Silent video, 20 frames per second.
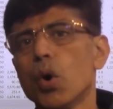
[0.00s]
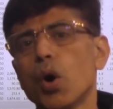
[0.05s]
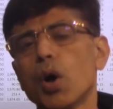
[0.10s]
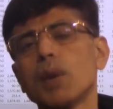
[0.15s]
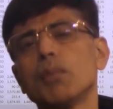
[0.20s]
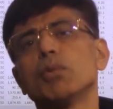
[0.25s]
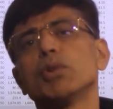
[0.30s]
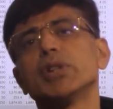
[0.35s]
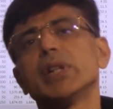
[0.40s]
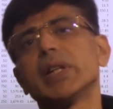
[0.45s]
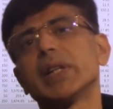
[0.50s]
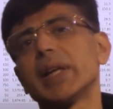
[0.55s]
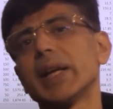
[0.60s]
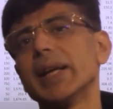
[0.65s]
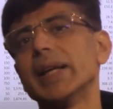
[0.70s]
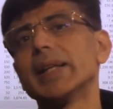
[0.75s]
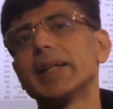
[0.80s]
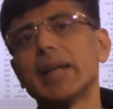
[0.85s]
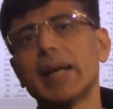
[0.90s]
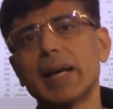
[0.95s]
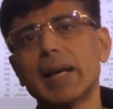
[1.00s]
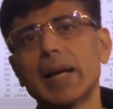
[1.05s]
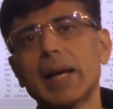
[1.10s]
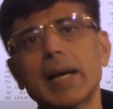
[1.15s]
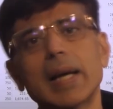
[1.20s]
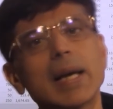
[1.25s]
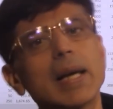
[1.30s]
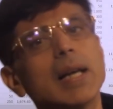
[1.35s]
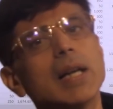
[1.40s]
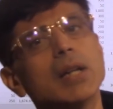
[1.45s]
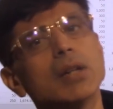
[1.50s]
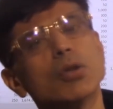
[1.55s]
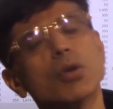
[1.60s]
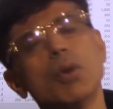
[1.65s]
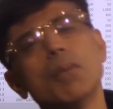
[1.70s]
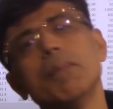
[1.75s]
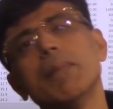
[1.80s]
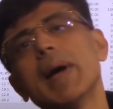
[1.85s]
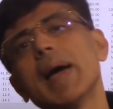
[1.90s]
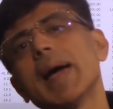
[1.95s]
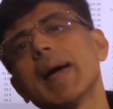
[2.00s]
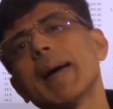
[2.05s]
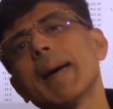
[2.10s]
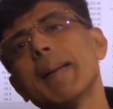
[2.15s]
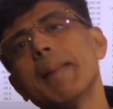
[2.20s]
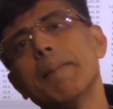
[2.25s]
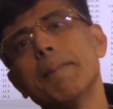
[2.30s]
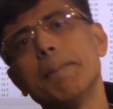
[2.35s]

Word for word: और मुझे ट्रेड करना है तो मैं